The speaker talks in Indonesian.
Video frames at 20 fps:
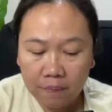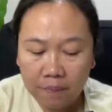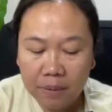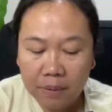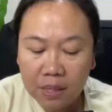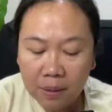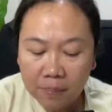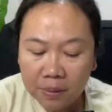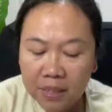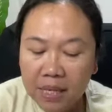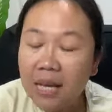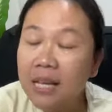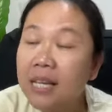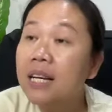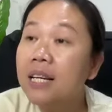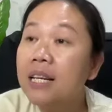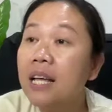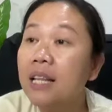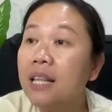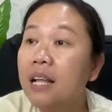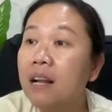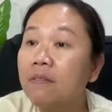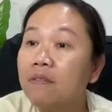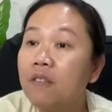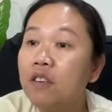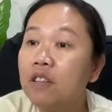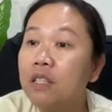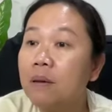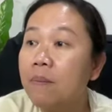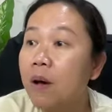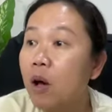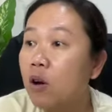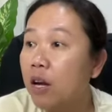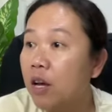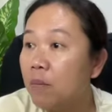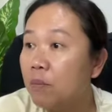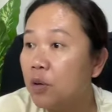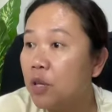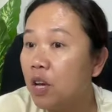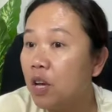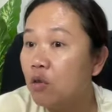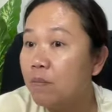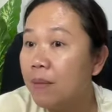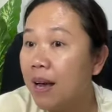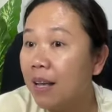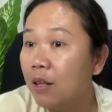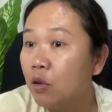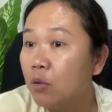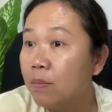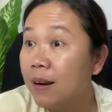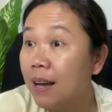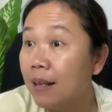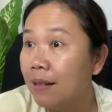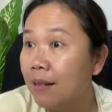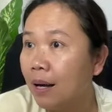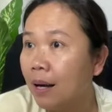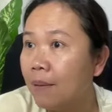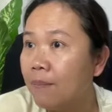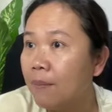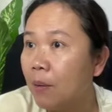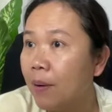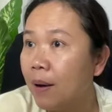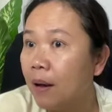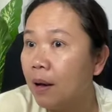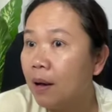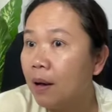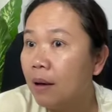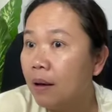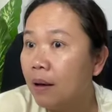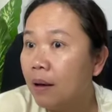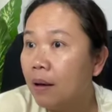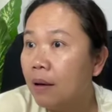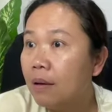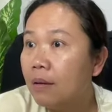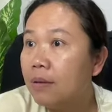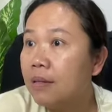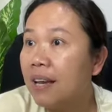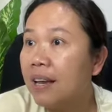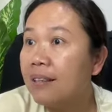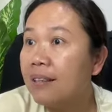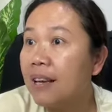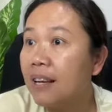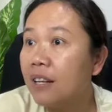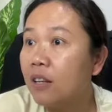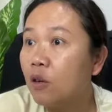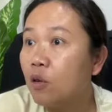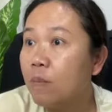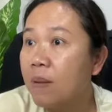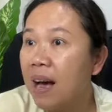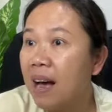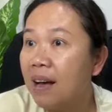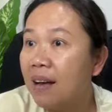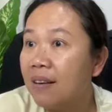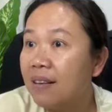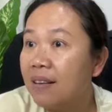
Bisa-bisanya dia telepon sama orang yang punya rumah itu mengatakan bahwa saya cari rumah.